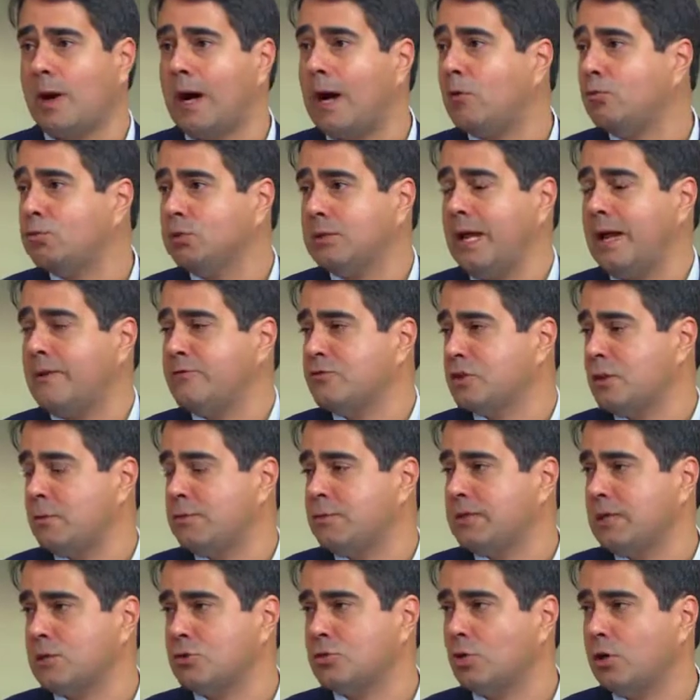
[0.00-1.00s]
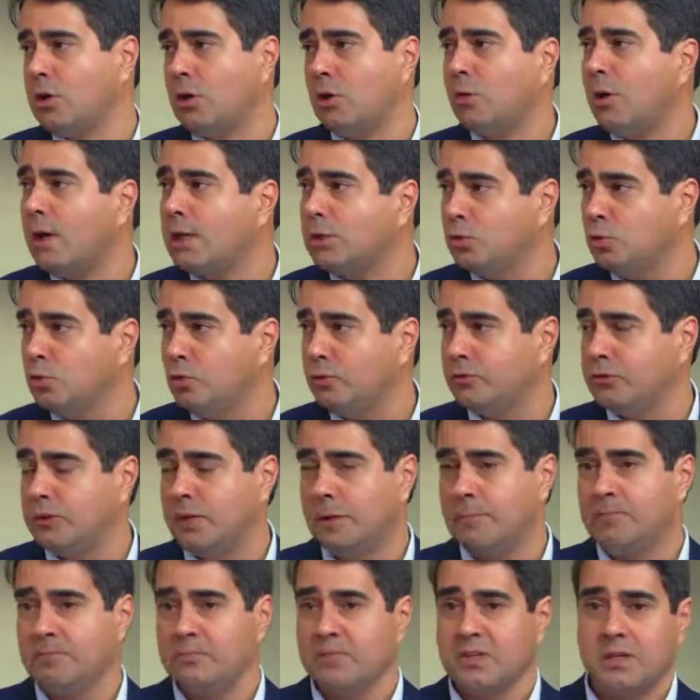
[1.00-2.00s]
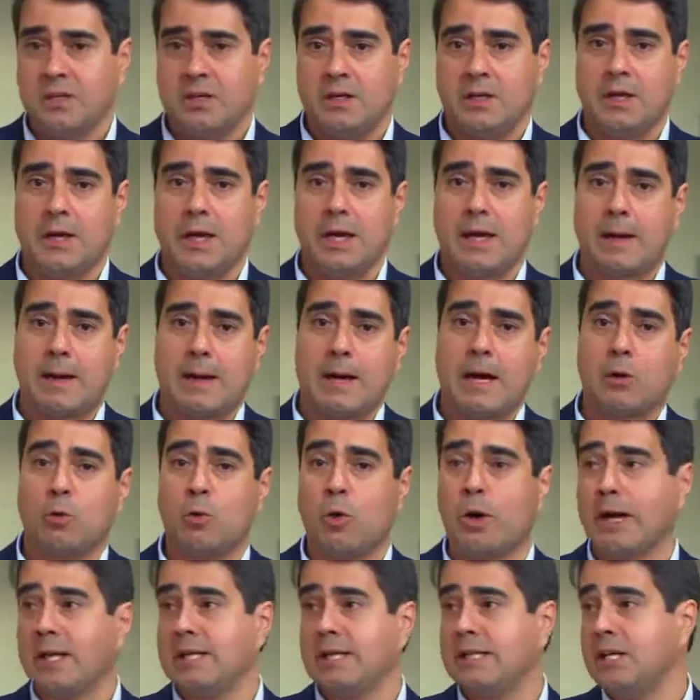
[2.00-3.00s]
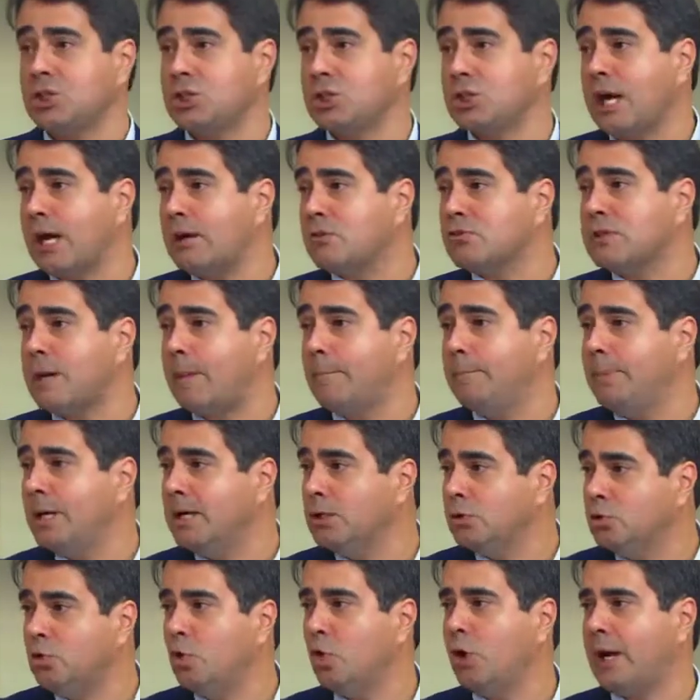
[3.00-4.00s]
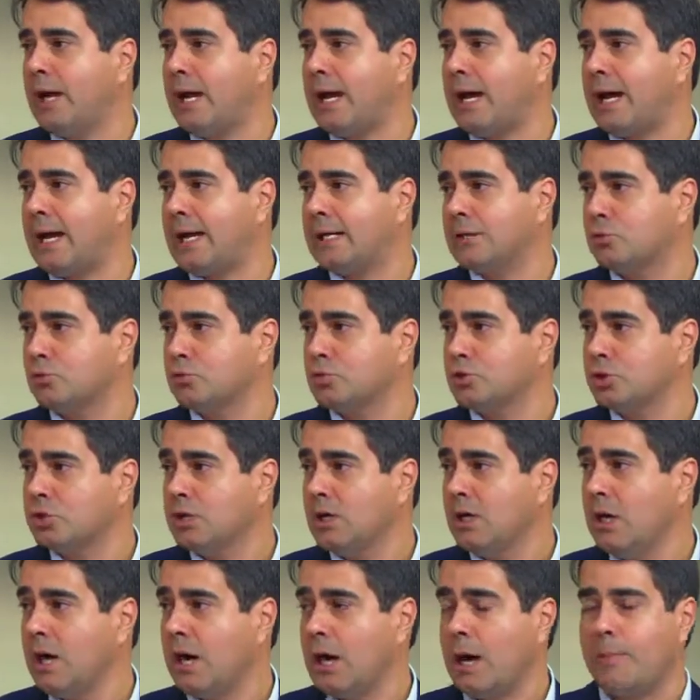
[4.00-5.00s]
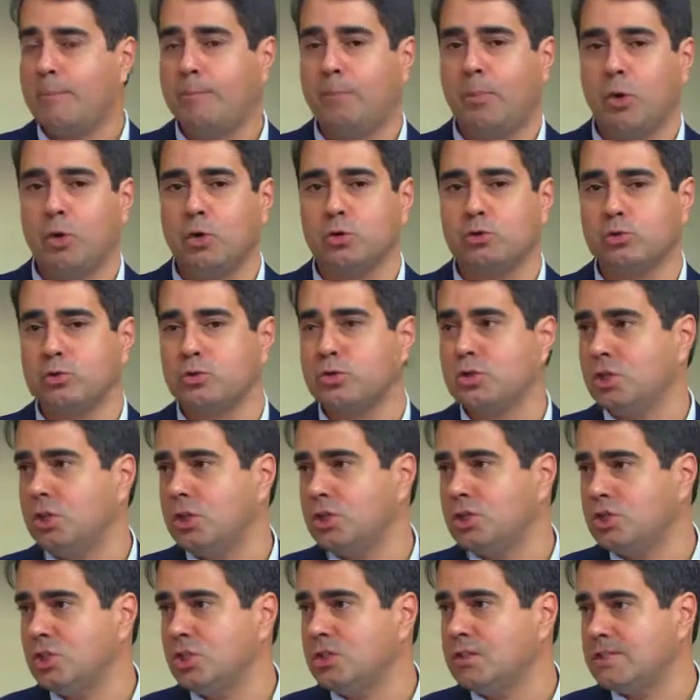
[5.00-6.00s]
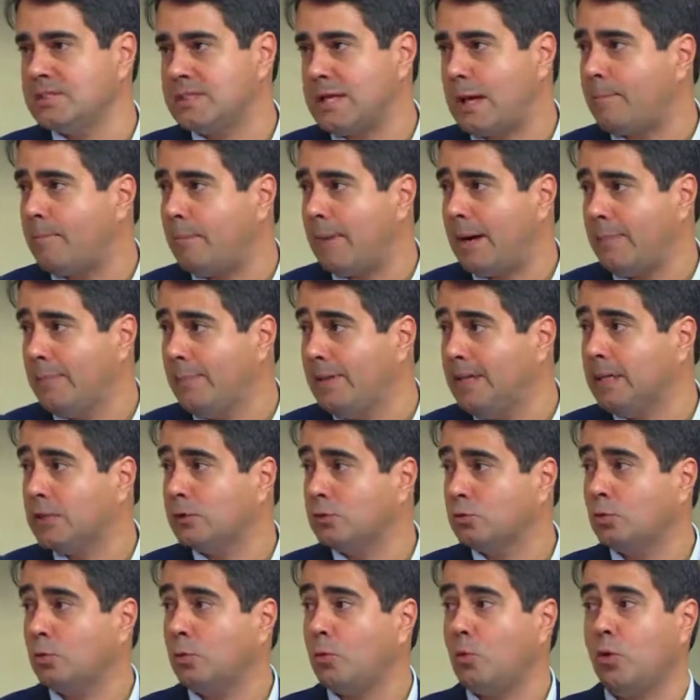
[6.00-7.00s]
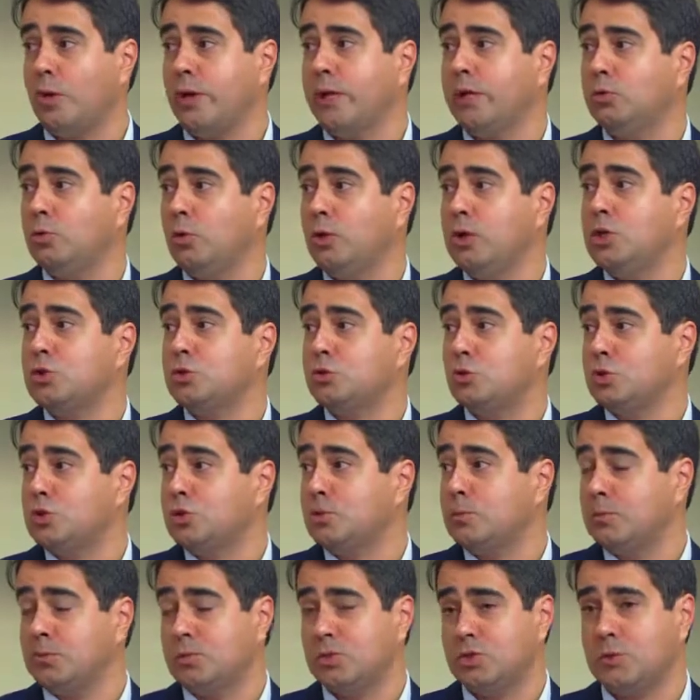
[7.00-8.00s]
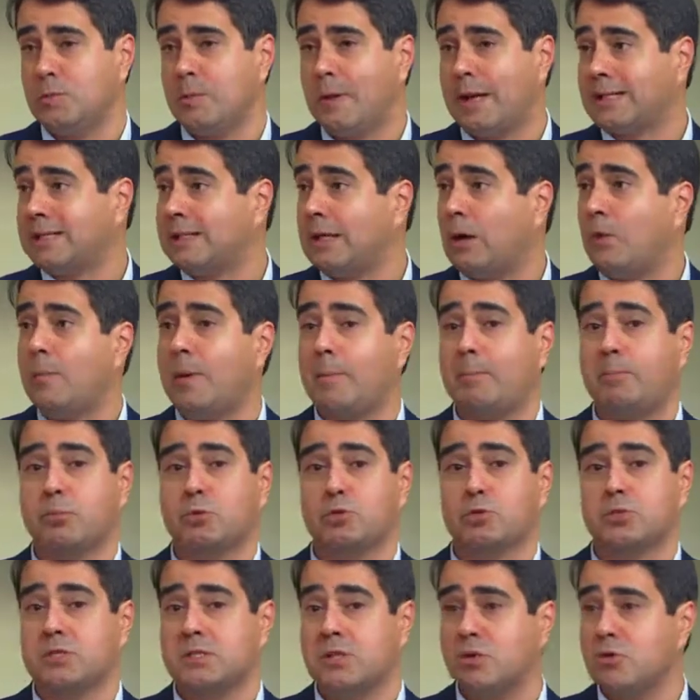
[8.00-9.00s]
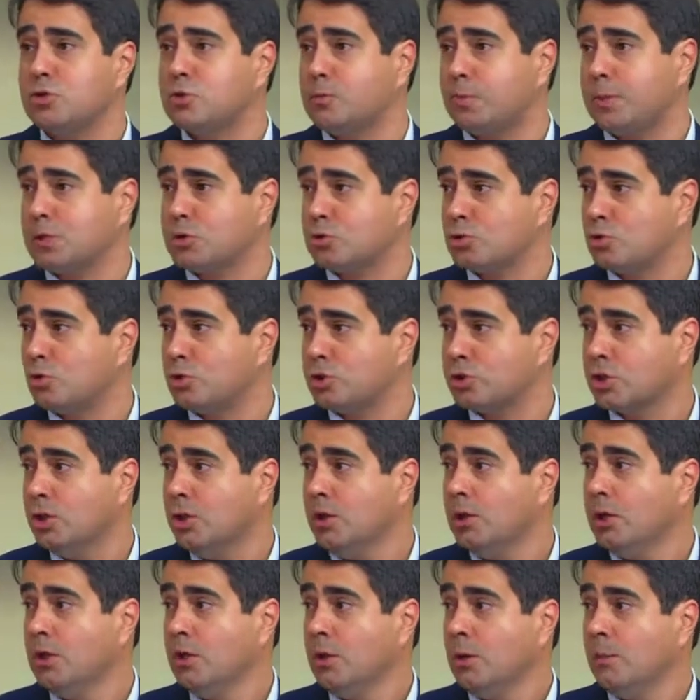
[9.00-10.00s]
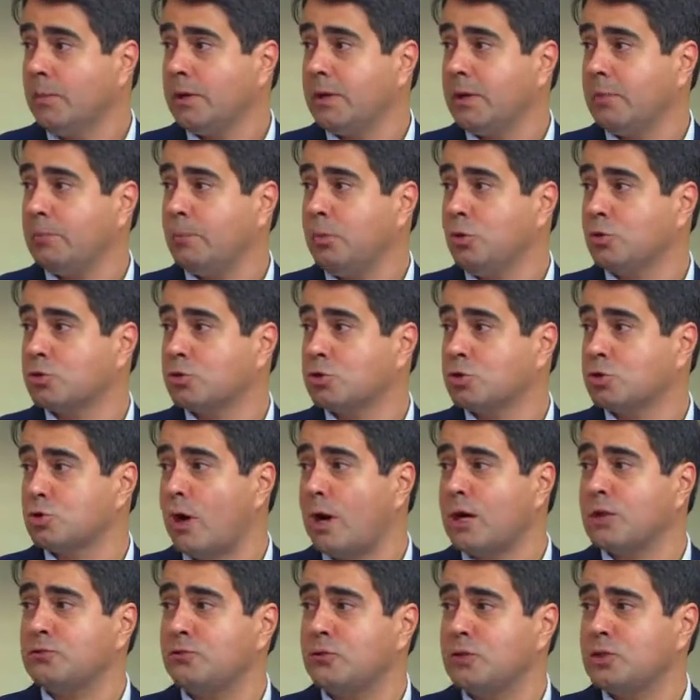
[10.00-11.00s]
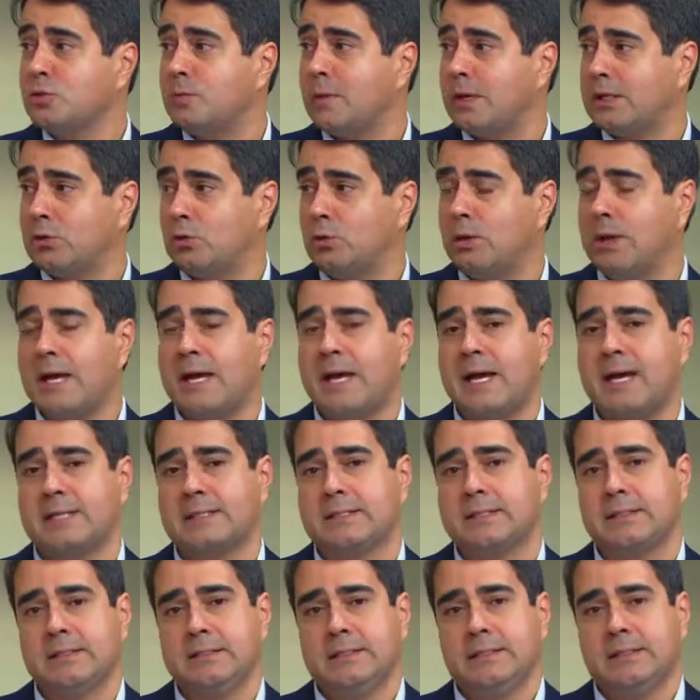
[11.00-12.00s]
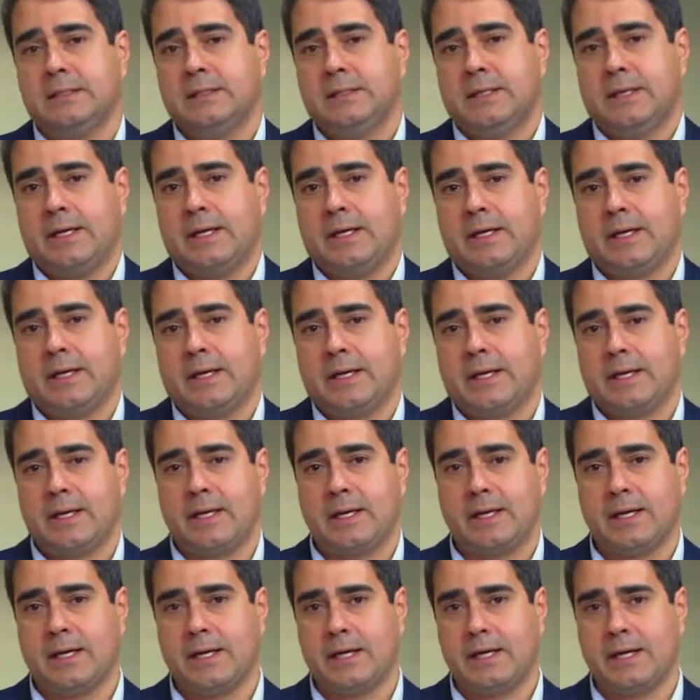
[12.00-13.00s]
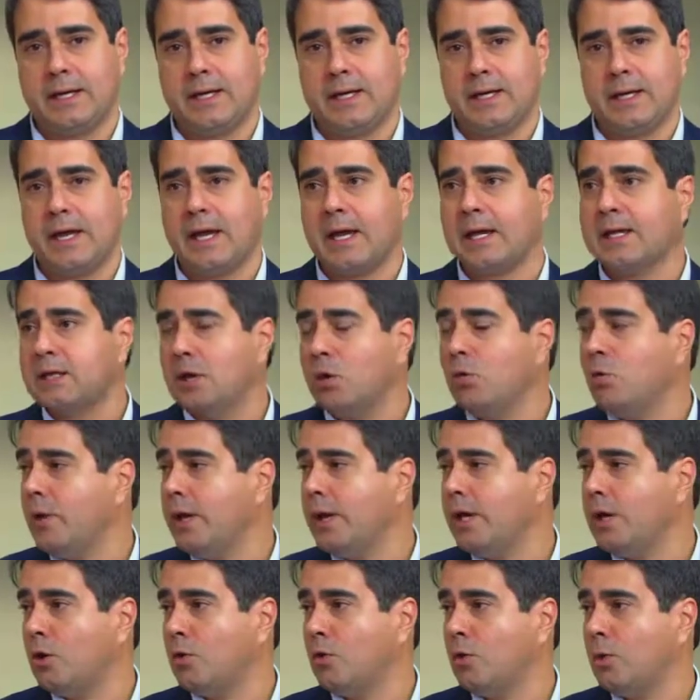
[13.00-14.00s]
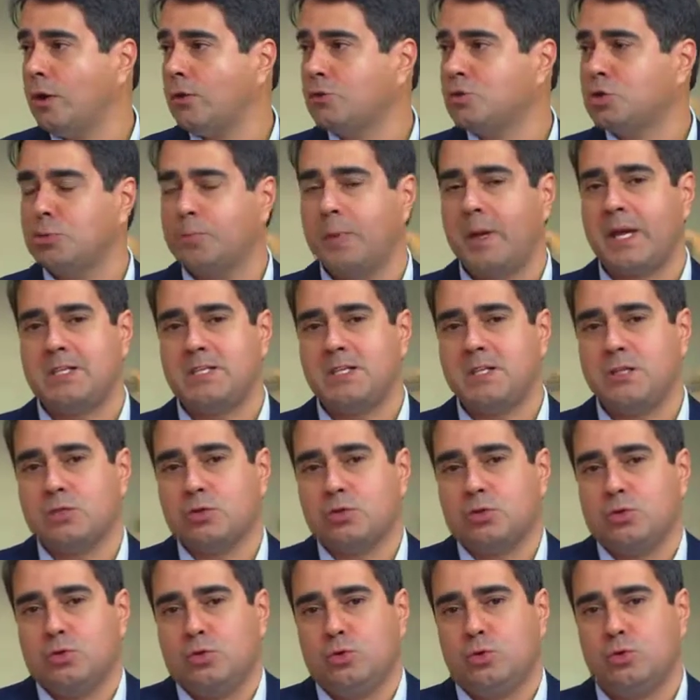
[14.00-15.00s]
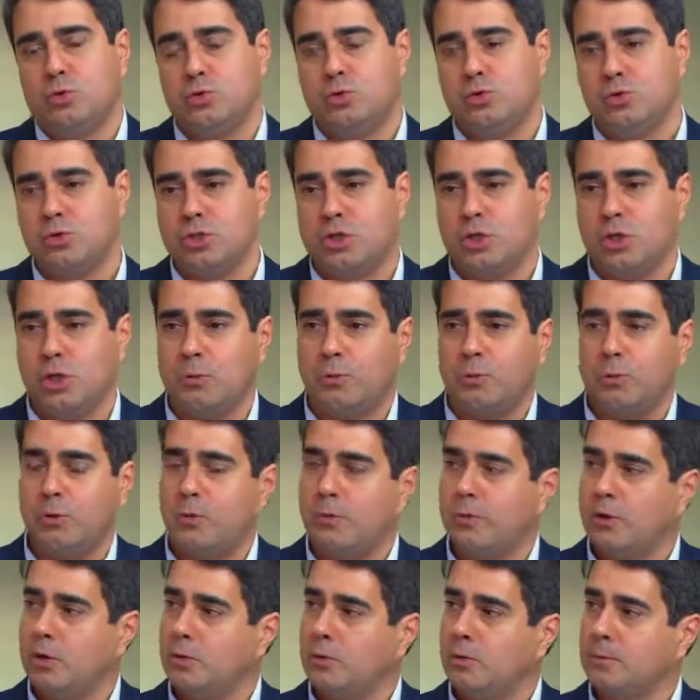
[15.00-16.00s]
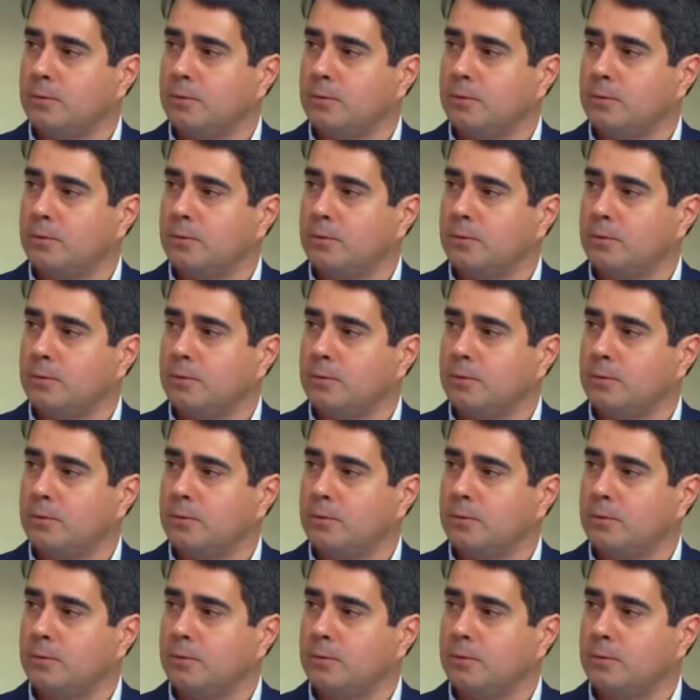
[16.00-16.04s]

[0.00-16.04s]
Há um déficit habitacional não há dúvida. É, agora, deixá-los abandonados a ponto de, de desabamento, correndo o risco de, de, matar uma porção de pessoas, porque por sorte foi de madrugada, é, é, é que é um erro, é um desperdício do, do dinheiro público.